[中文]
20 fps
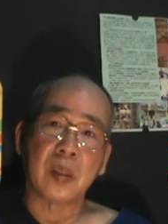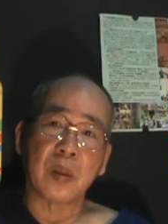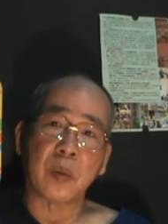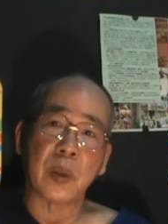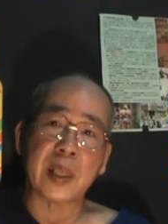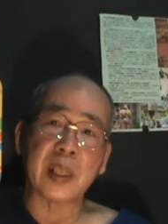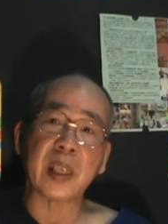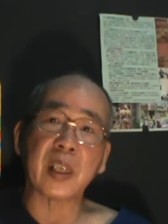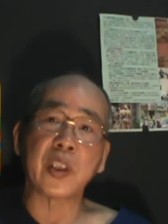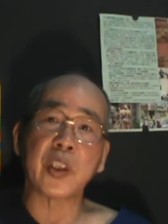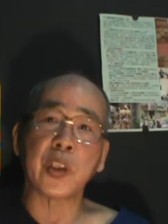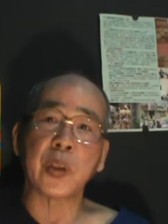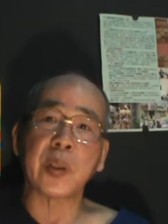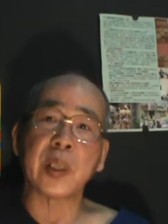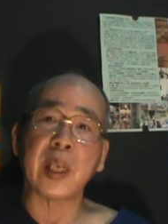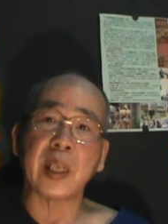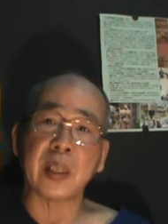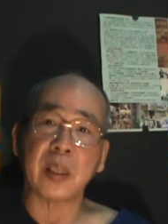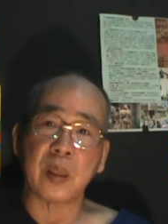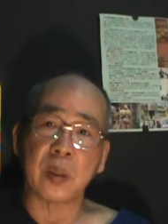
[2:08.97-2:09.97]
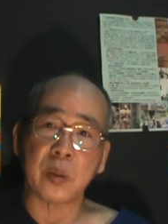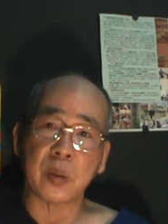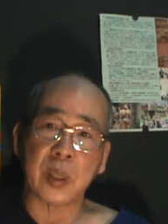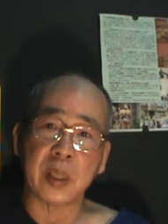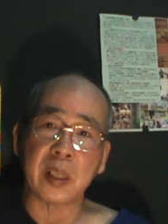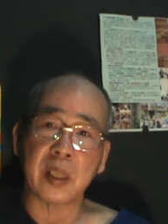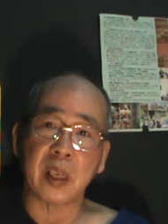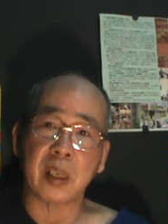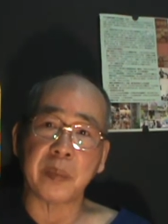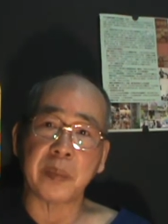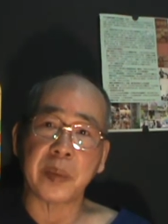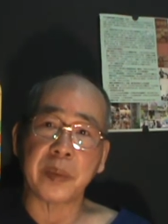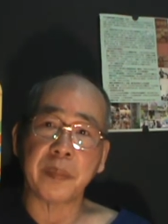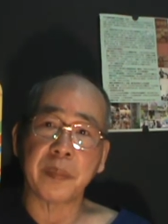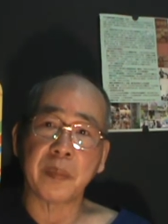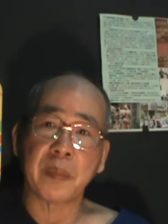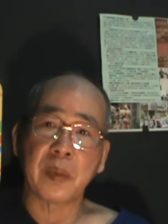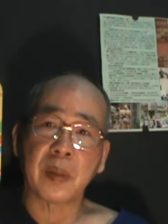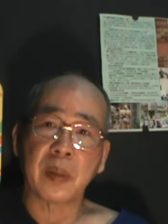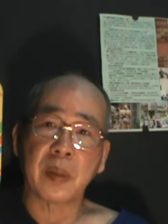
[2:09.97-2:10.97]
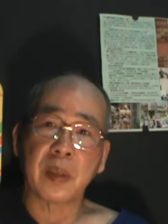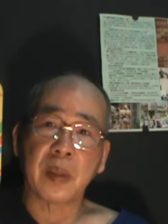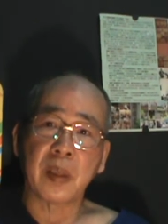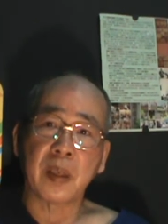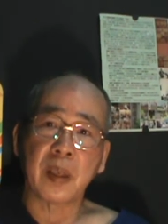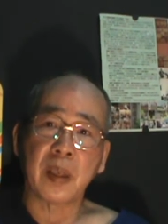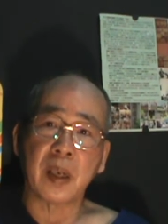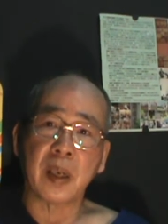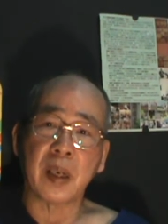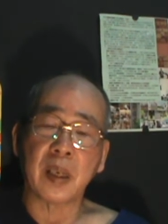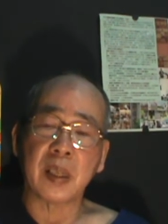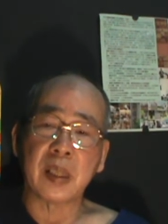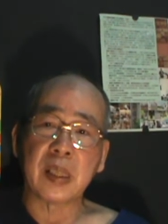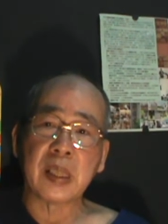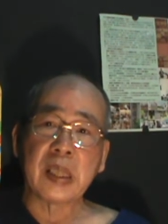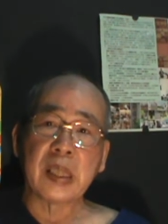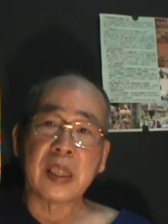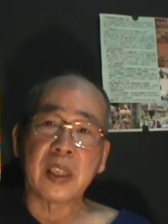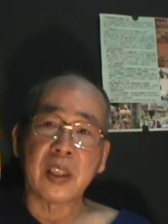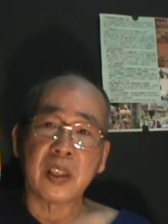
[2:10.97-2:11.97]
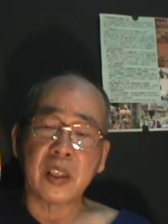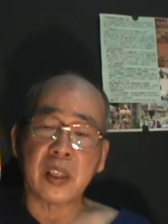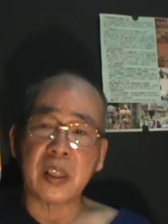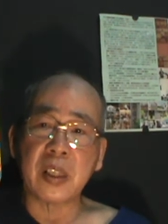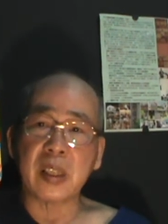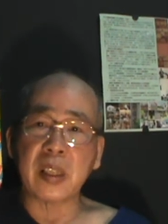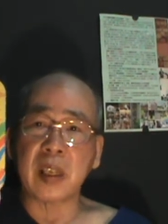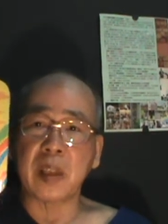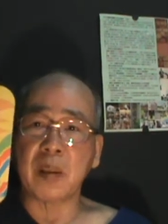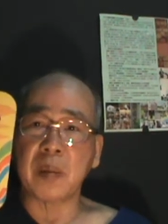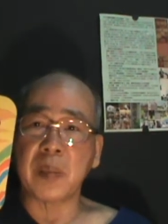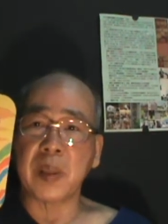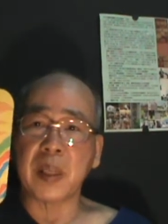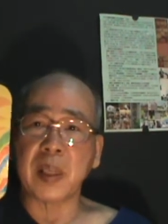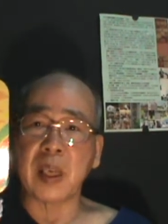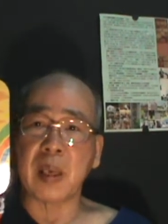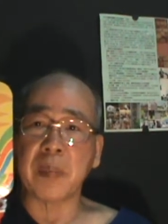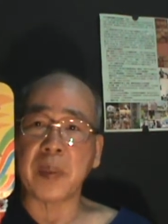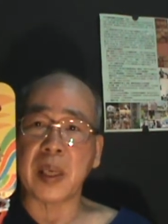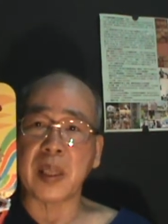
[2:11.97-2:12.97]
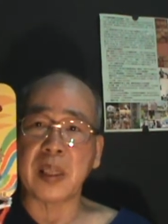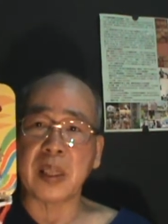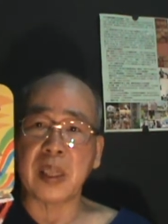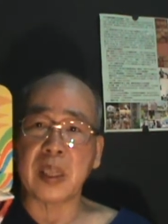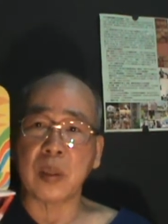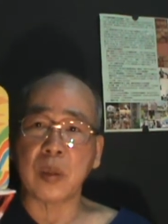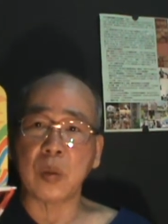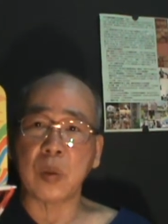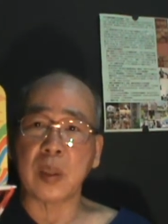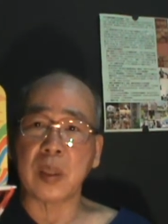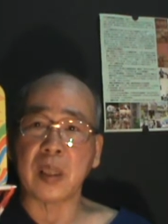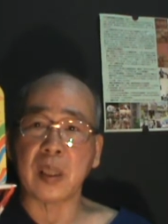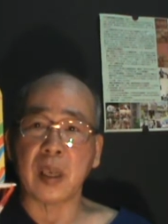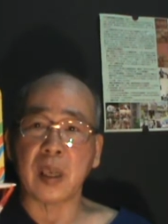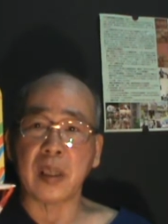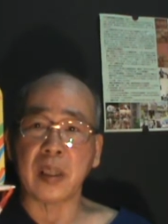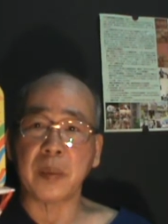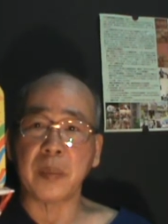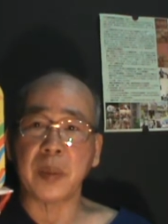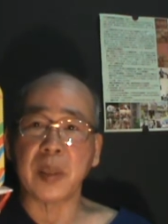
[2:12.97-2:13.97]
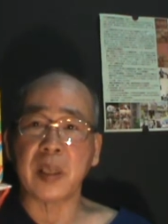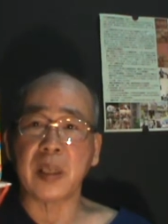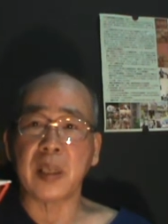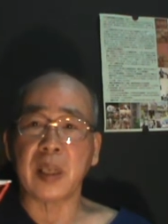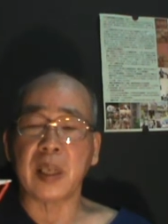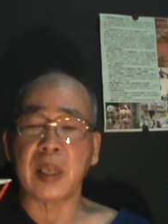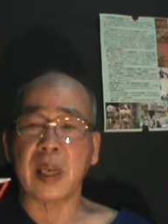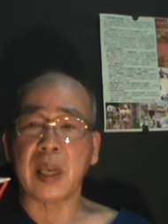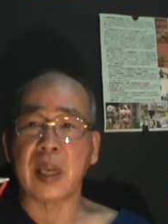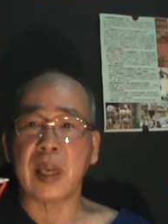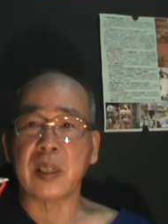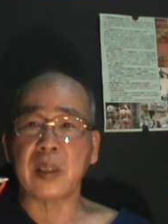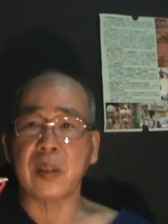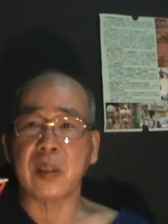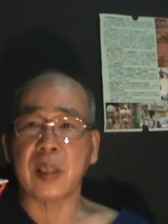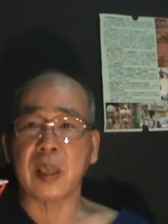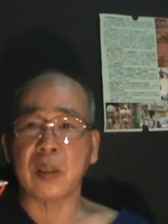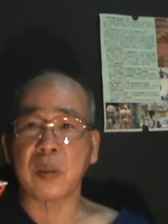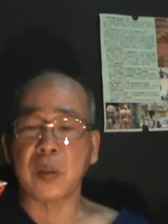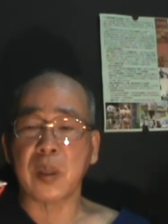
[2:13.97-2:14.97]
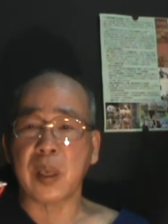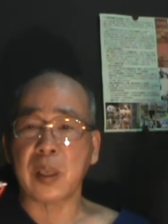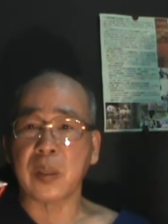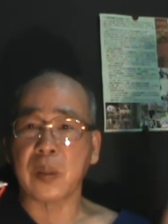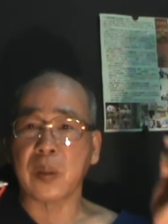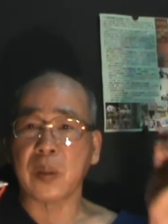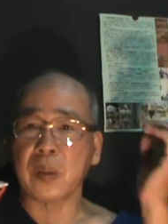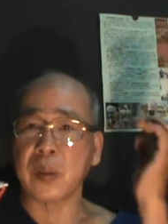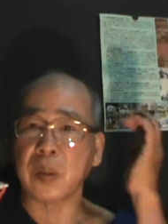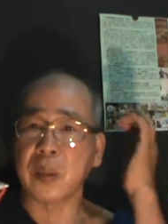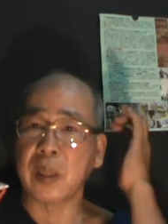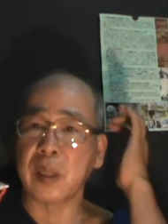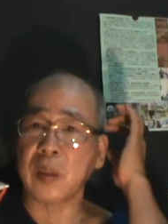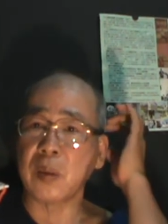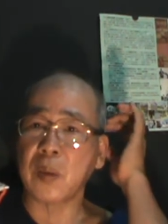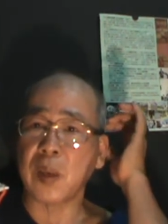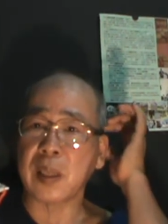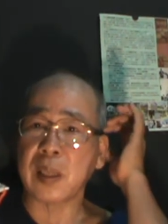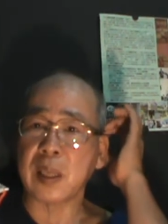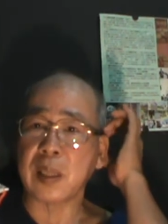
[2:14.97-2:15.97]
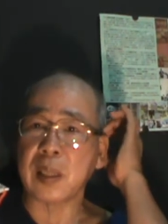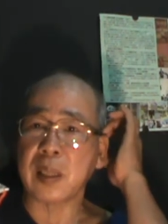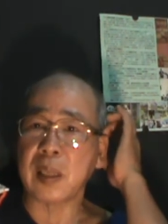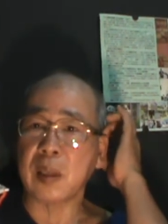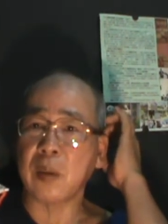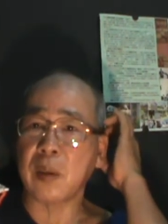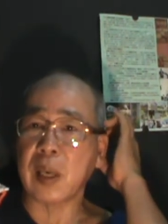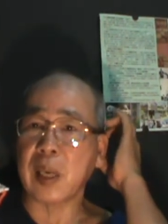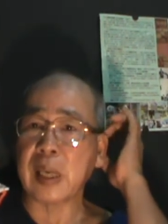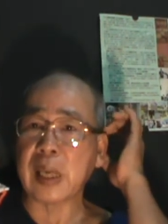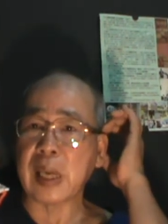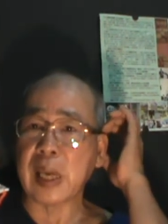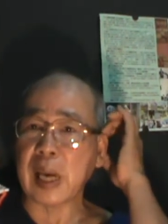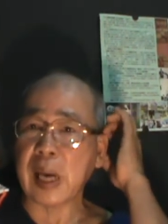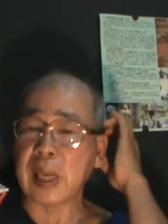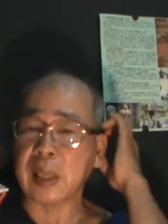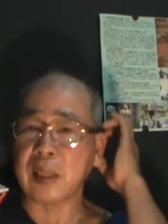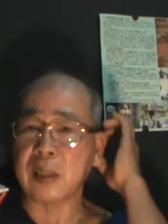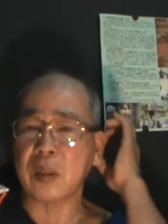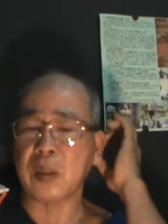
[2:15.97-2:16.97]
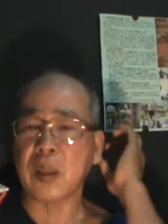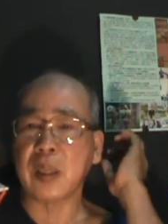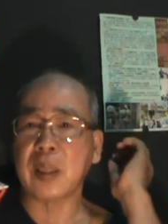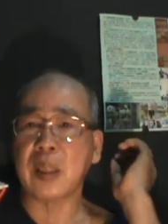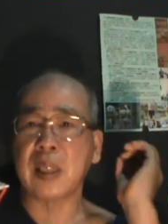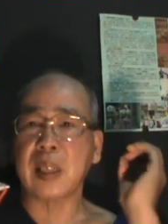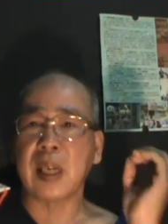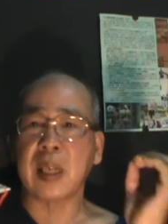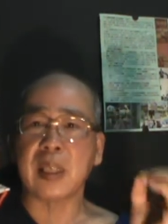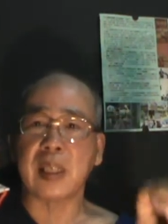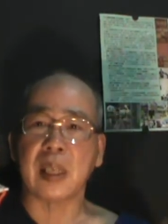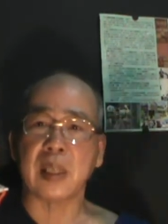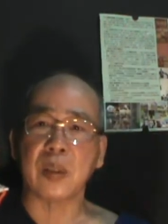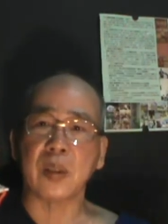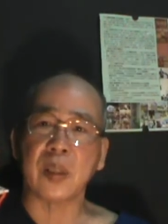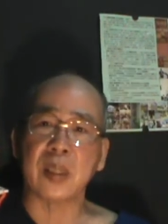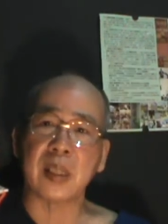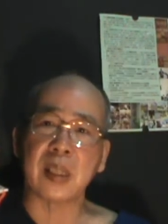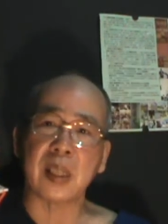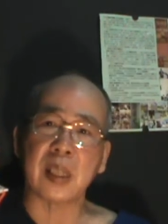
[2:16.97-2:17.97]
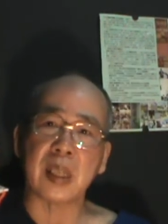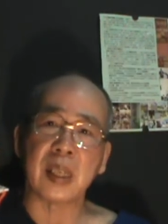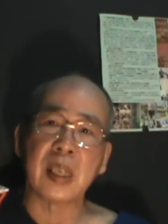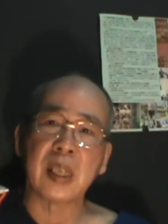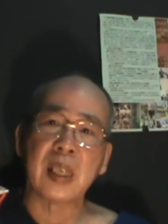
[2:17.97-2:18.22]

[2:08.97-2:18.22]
晚上九点以后睡觉嘛？啊，实际上我们应该把这个缩小，因为那个篮篮球场虽然有有灯光，但是灯光很暗，所以应该讲说是